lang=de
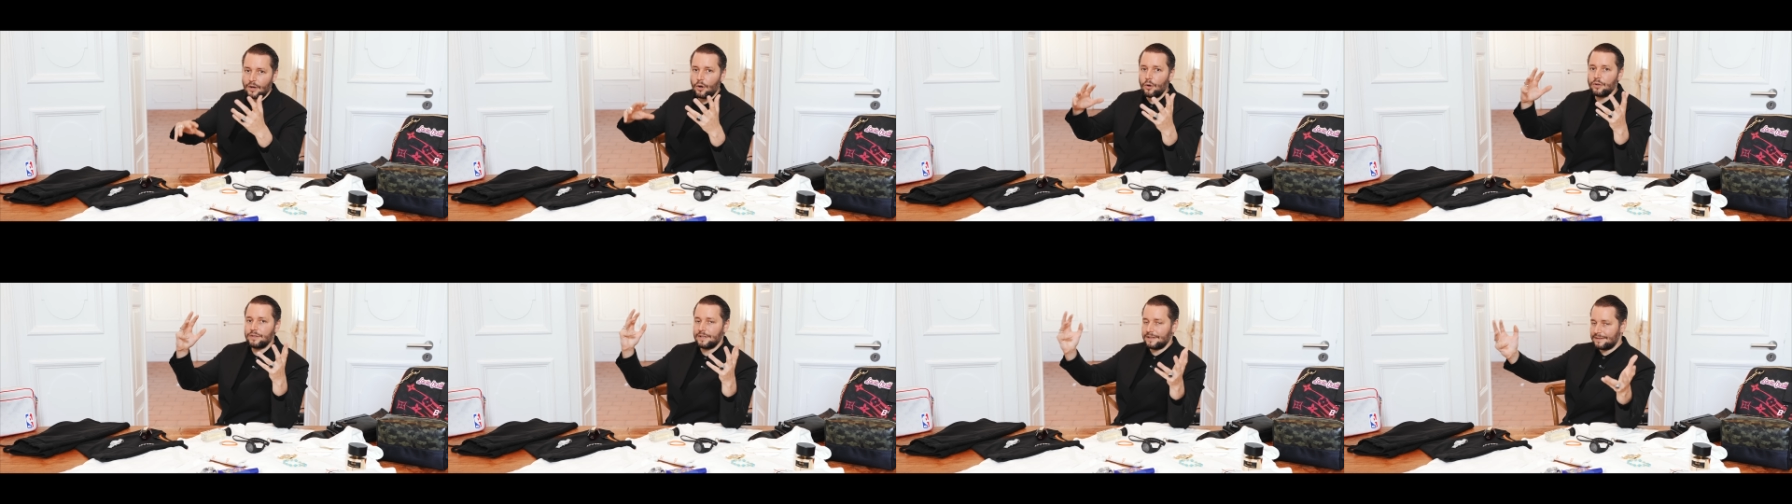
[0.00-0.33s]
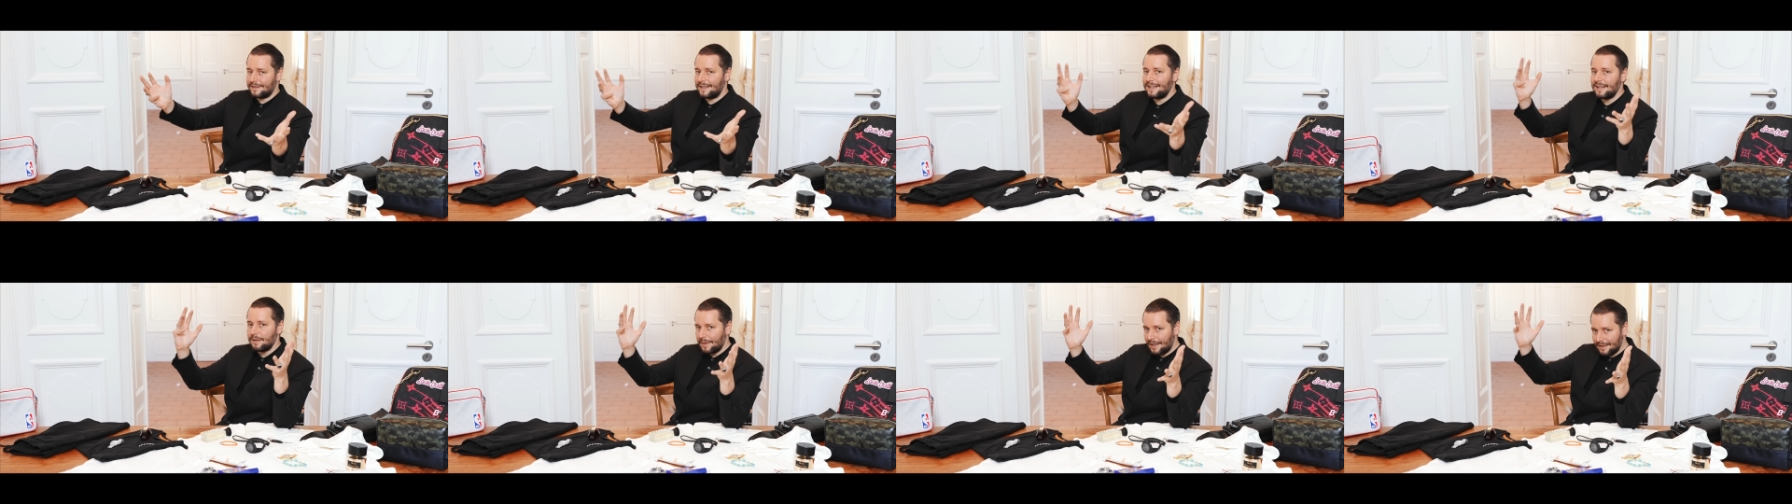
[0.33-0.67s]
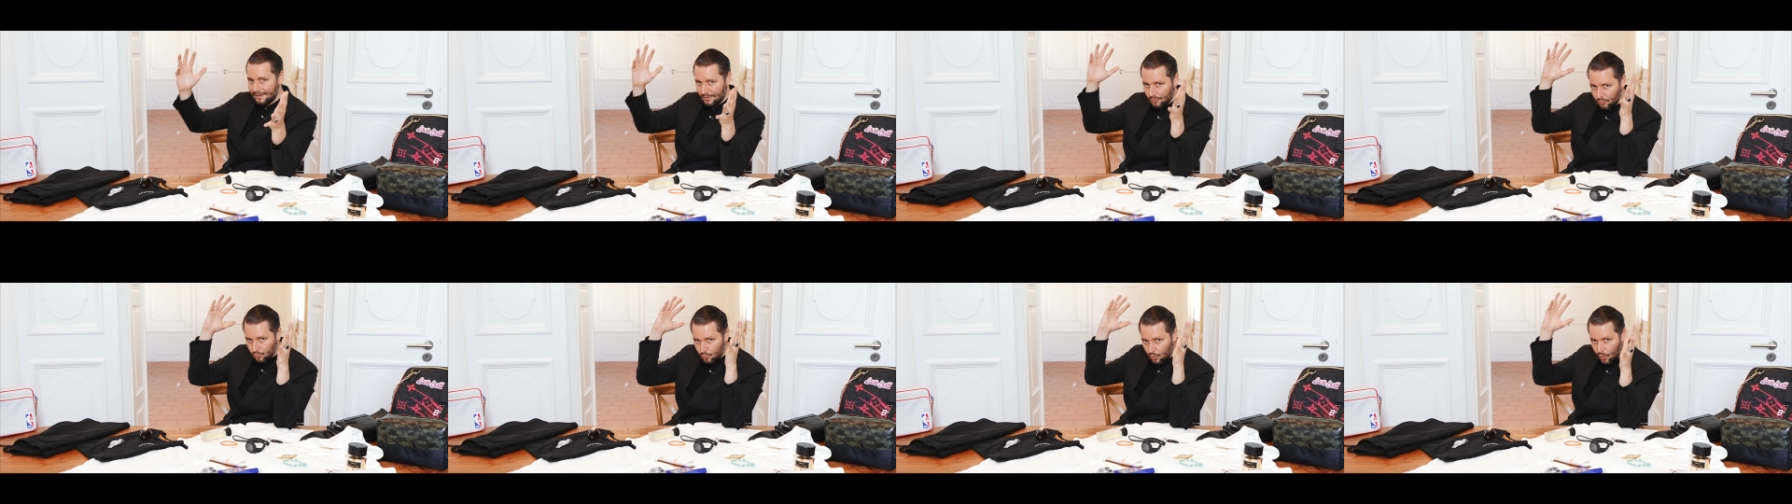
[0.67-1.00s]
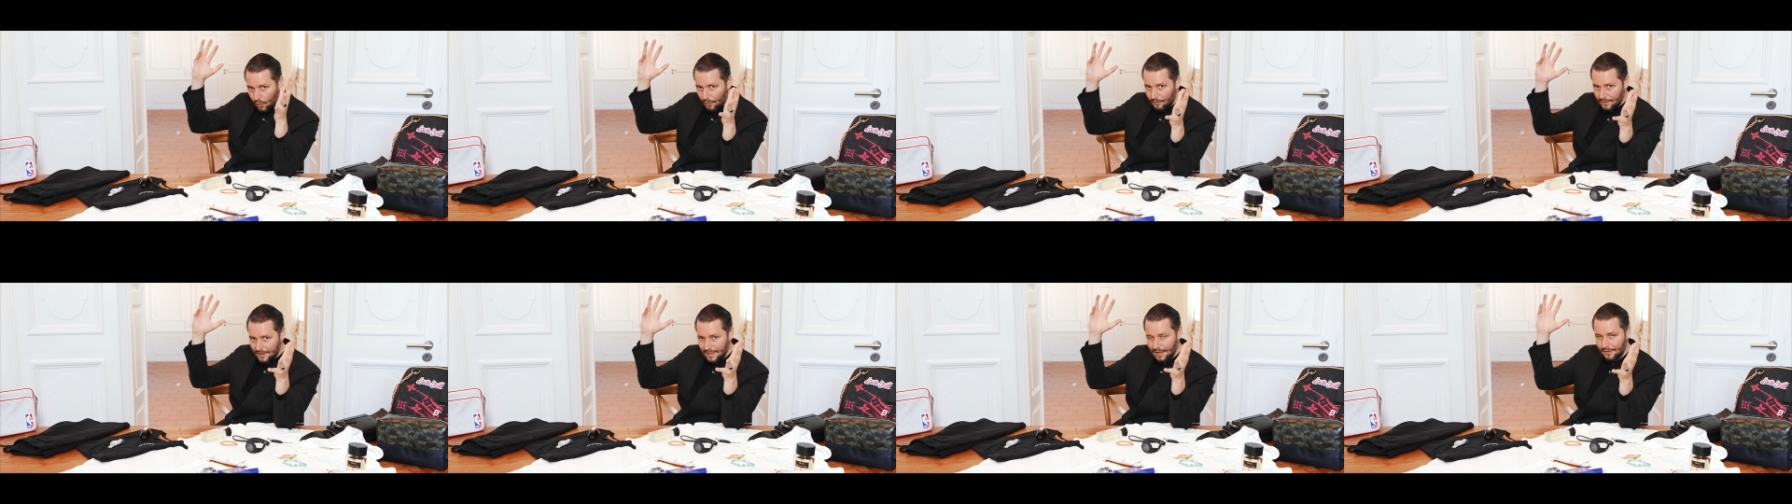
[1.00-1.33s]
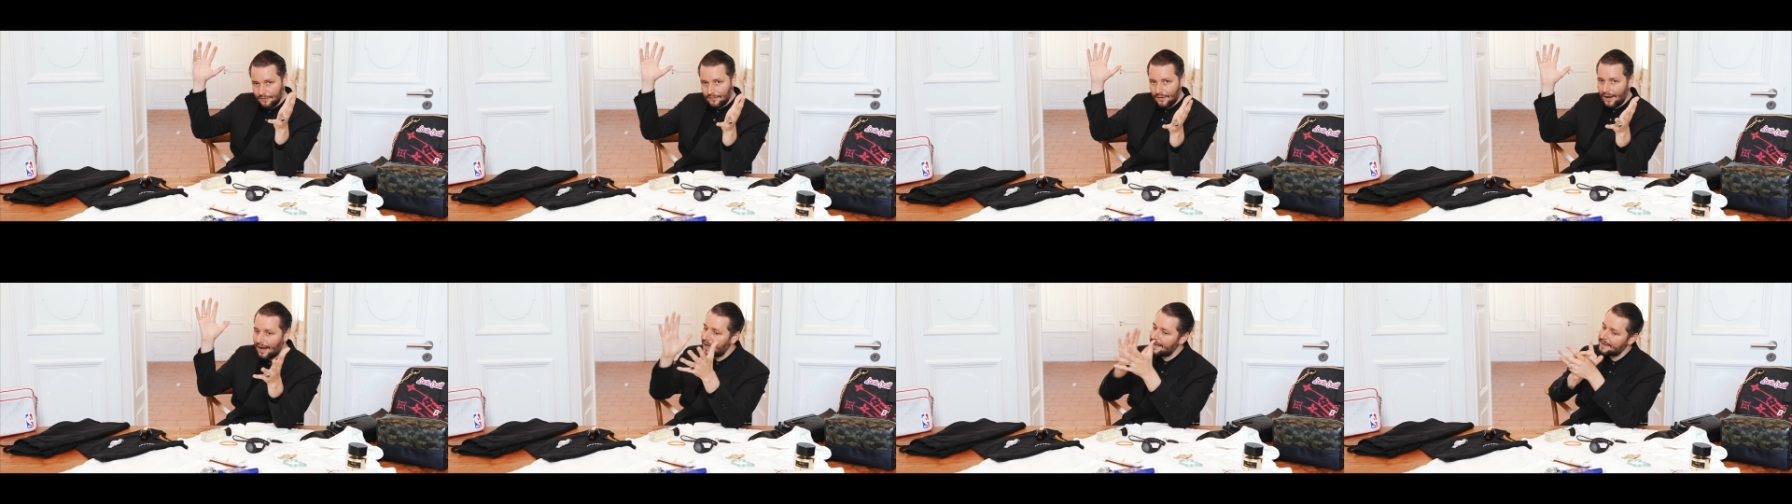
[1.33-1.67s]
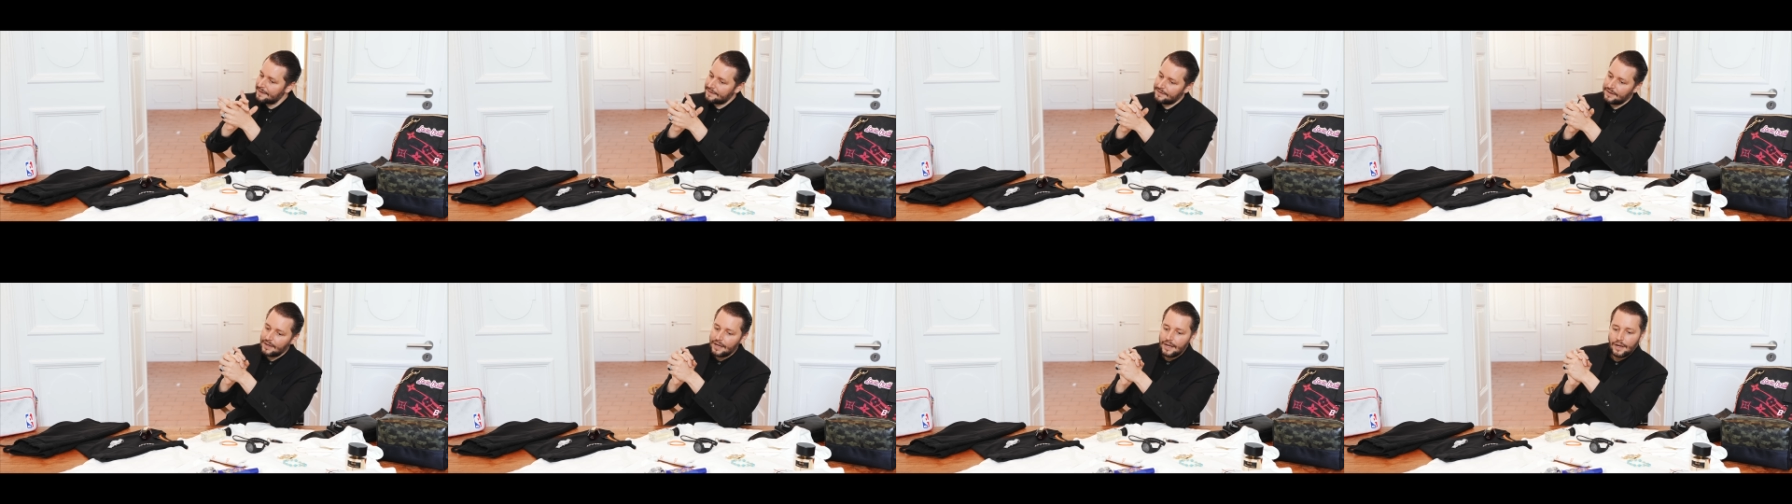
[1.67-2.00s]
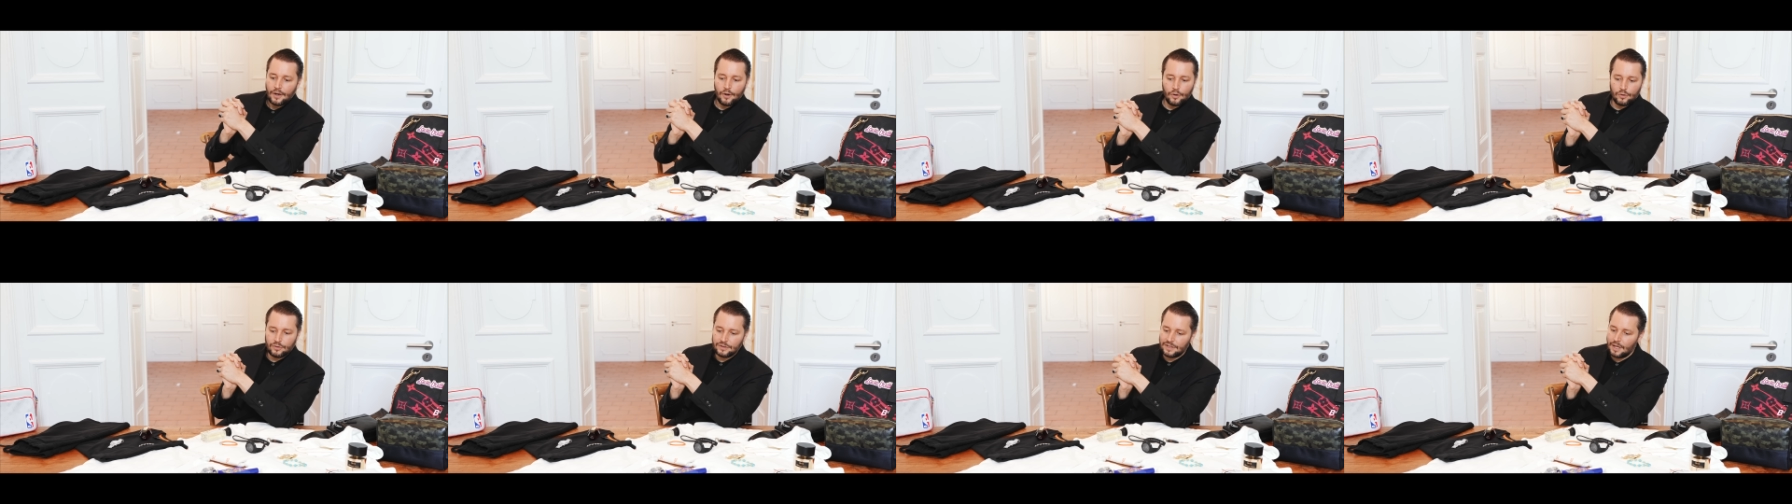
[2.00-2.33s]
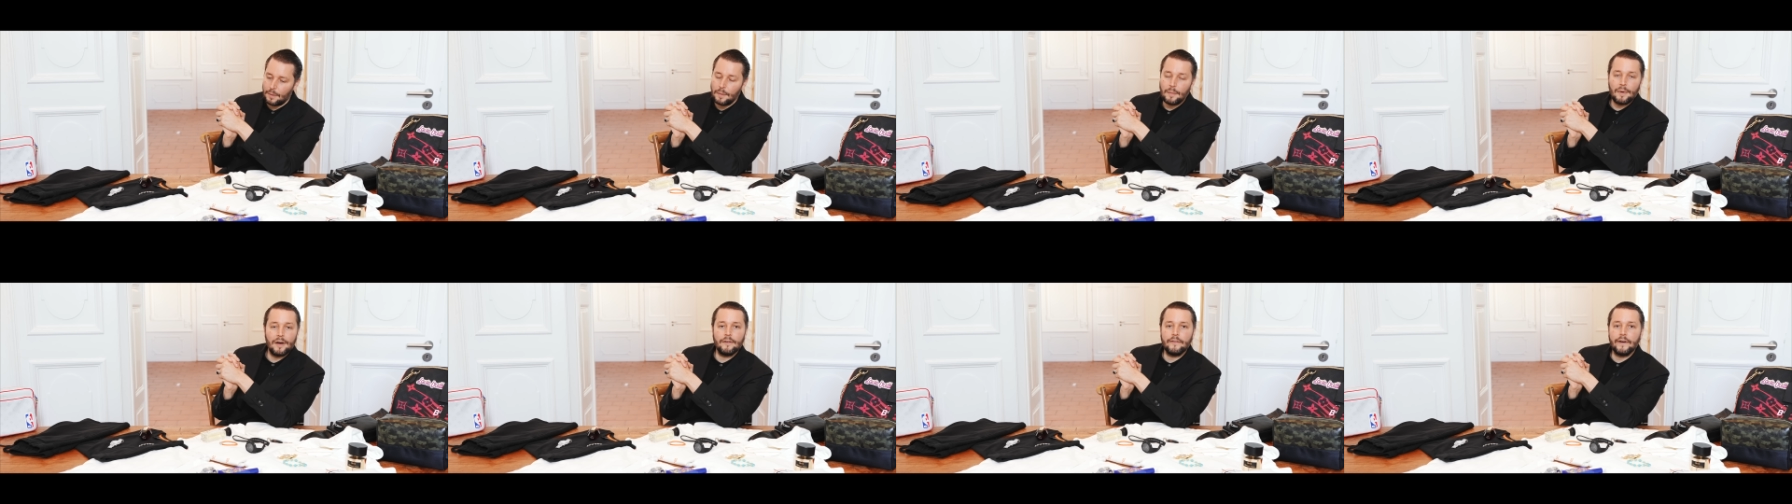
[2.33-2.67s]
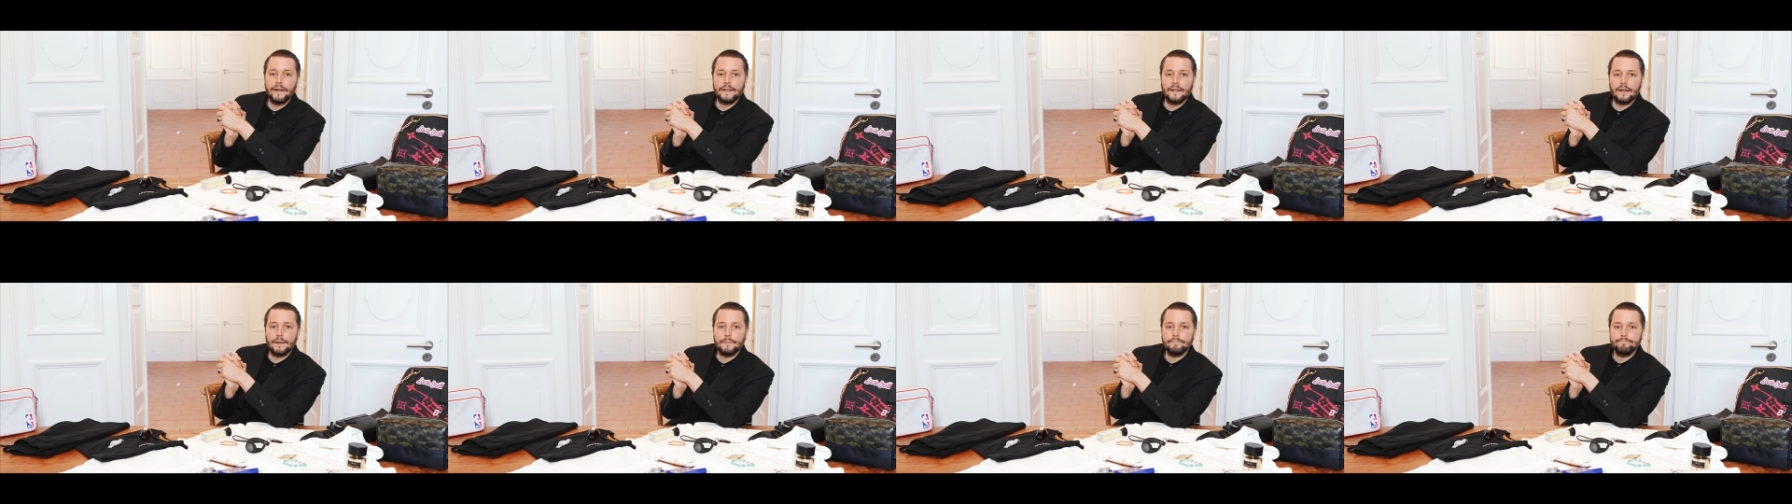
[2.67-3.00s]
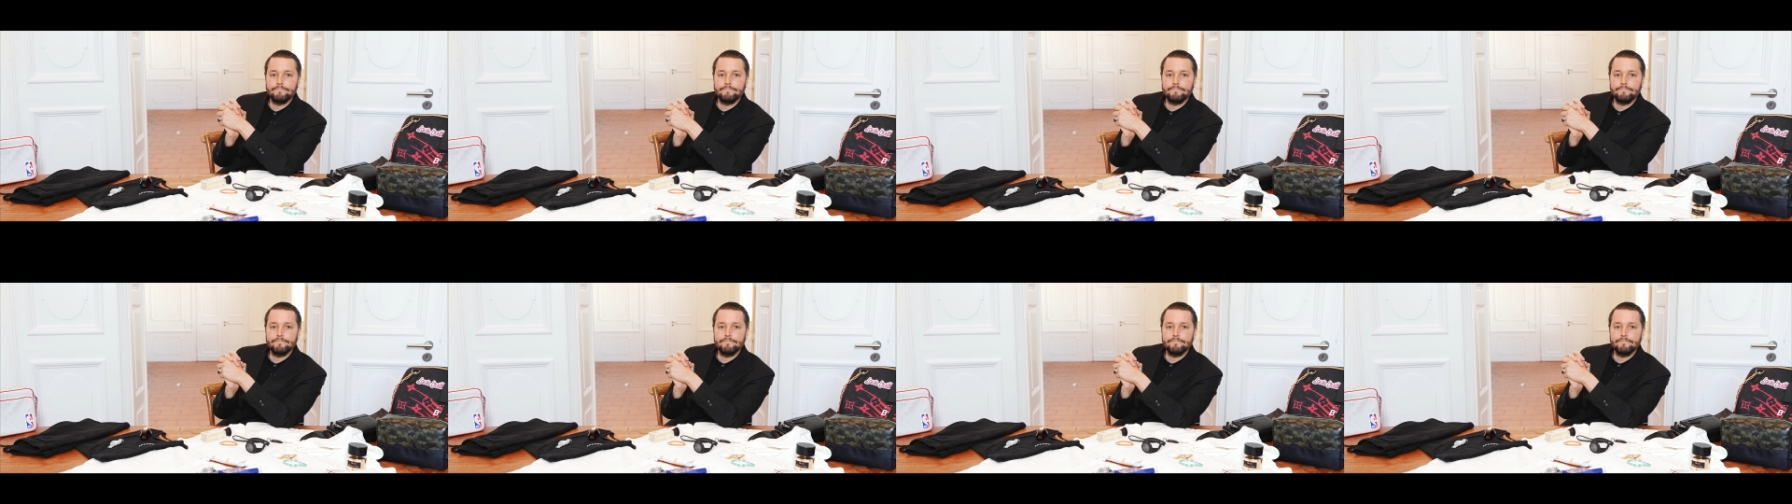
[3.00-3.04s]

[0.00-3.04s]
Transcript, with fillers: auch das Element Uhr wieder vereint. Und damit machen wir weiter.